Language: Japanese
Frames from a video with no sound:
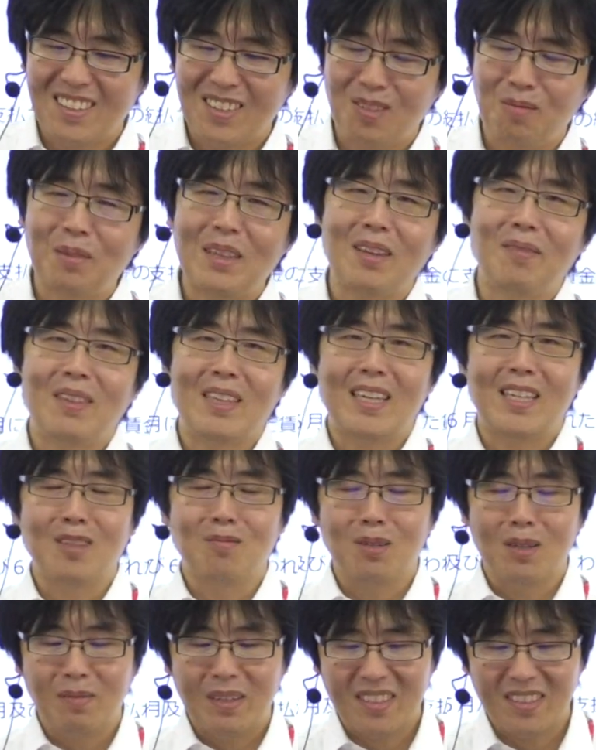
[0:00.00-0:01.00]
ちょっと見てみたいと
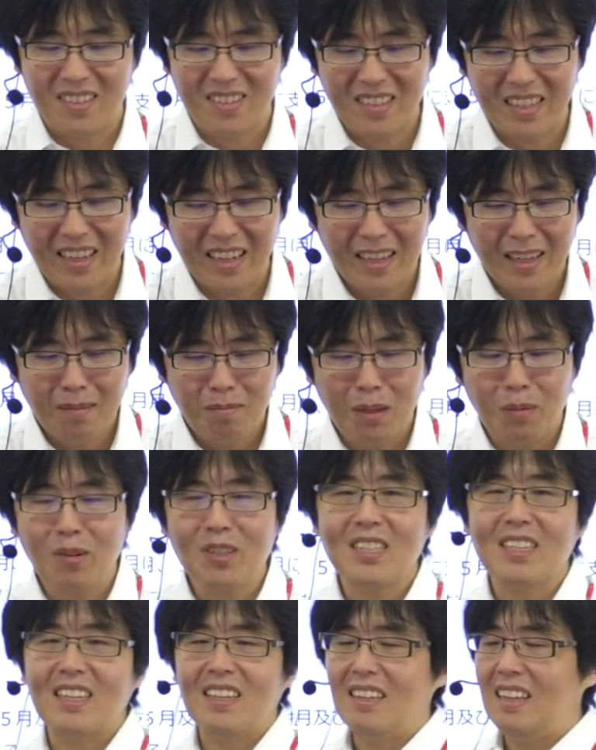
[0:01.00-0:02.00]
思いますので、まあ、
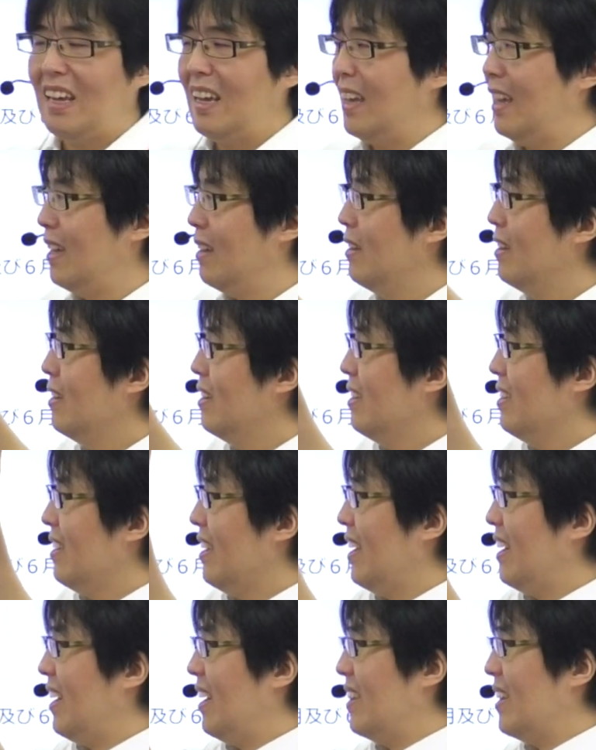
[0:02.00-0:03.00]
もし、
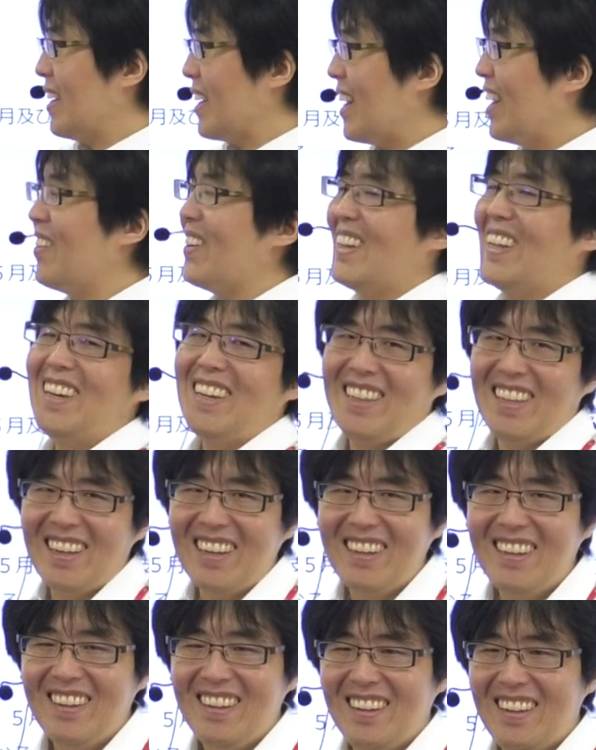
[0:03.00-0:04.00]
えーえー、なければない
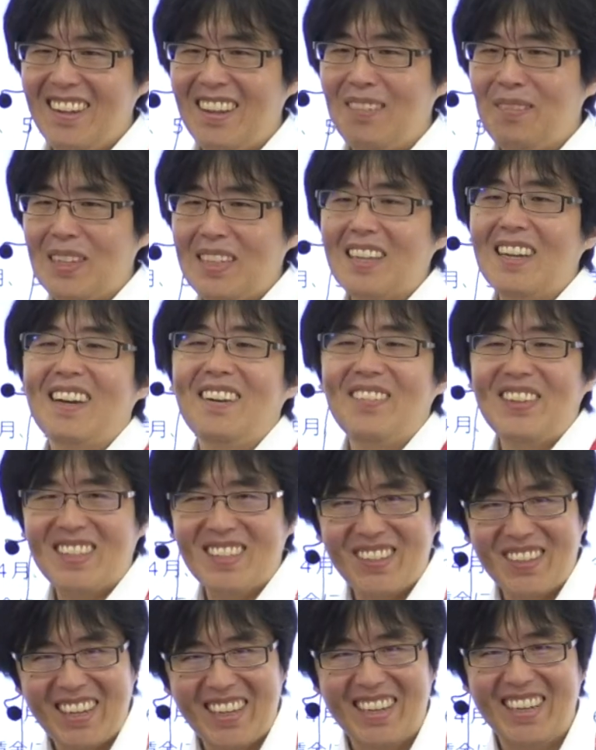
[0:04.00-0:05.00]
で、えー、また
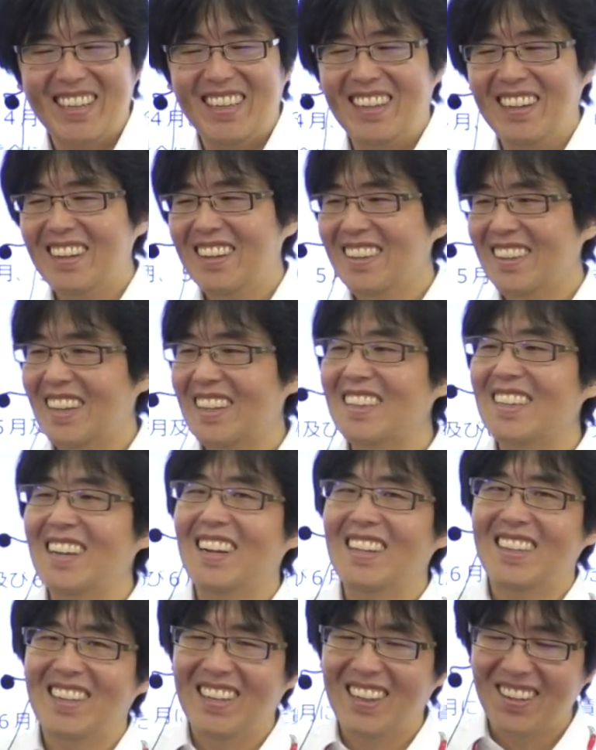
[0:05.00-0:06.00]
別の機会で、であった
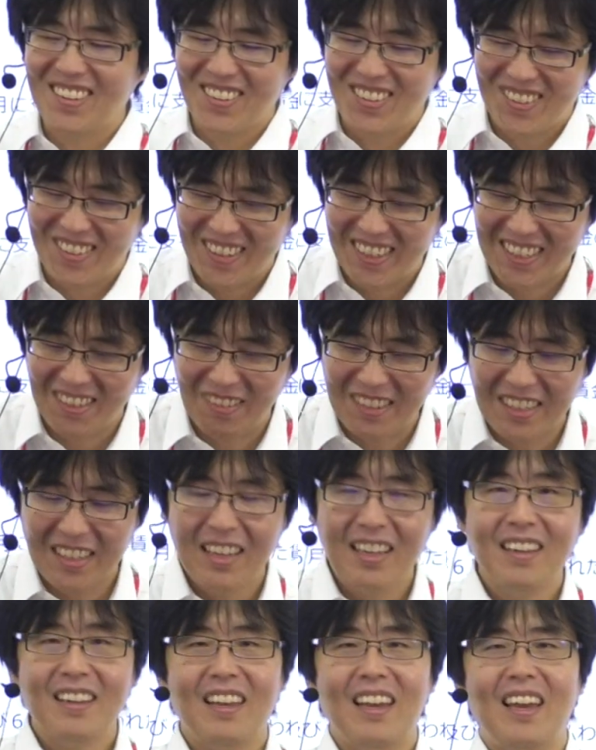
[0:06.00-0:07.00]
らあったらでよろしくお願いします。
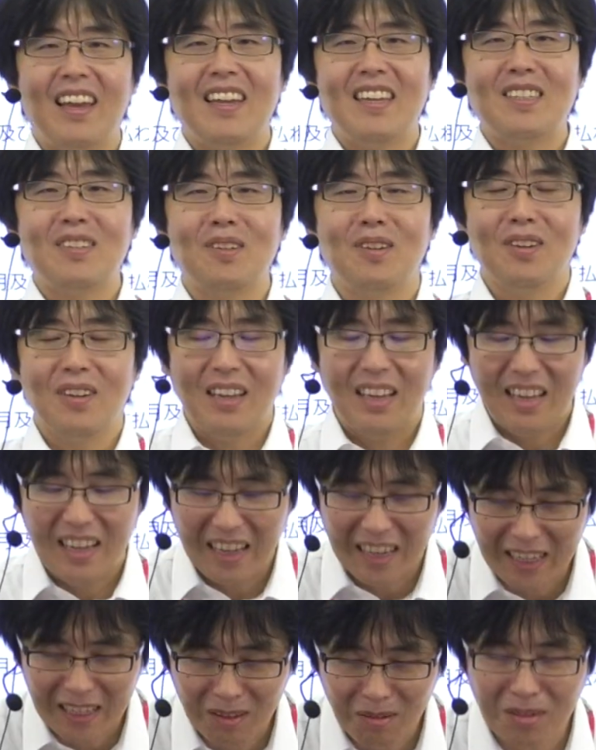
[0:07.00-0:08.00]
え以上、
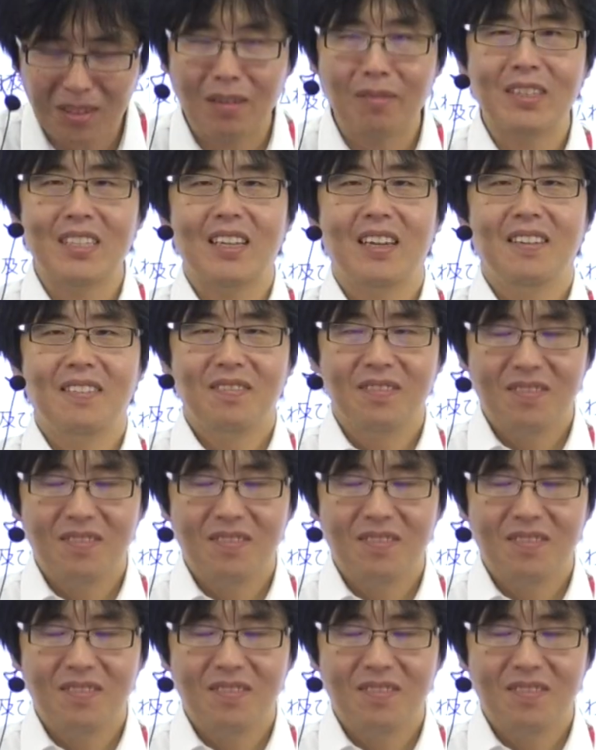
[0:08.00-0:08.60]
えありがとうございました。